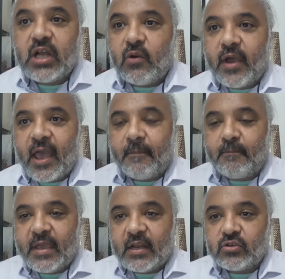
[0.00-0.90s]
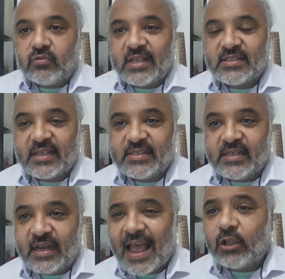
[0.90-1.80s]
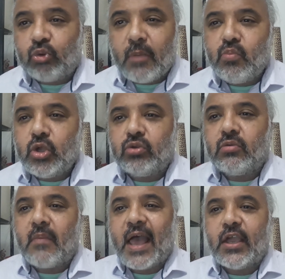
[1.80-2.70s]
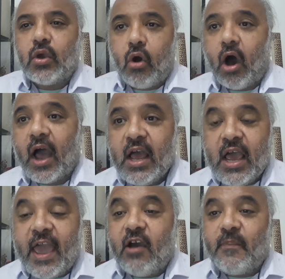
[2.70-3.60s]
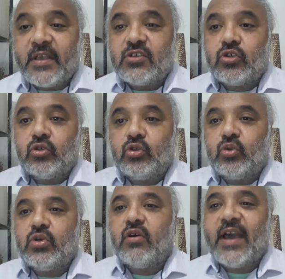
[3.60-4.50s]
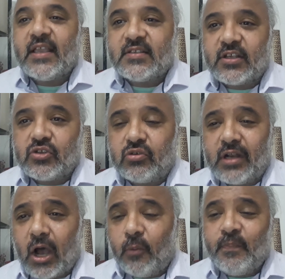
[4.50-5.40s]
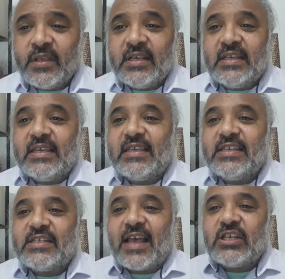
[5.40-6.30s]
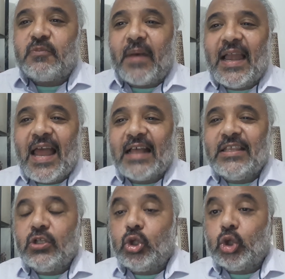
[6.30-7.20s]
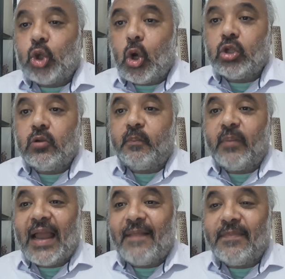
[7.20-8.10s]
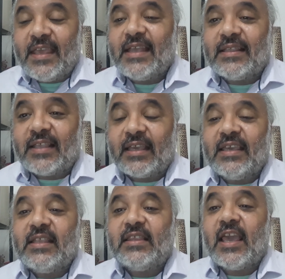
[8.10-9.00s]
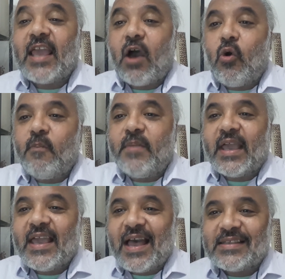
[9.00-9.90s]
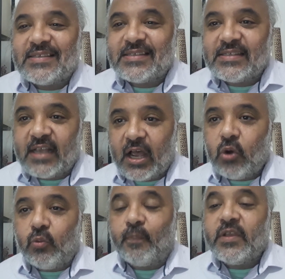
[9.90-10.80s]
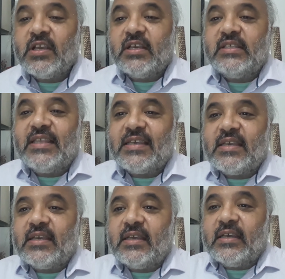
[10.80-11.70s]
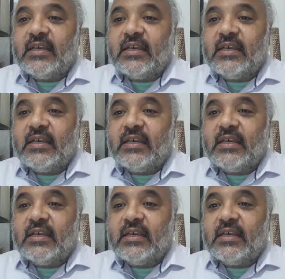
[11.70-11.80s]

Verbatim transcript: não é apenas um assassinato, é muito maior. É uma estrutura organizacional que está espalhada em todo o planeta, que tem a obrigação de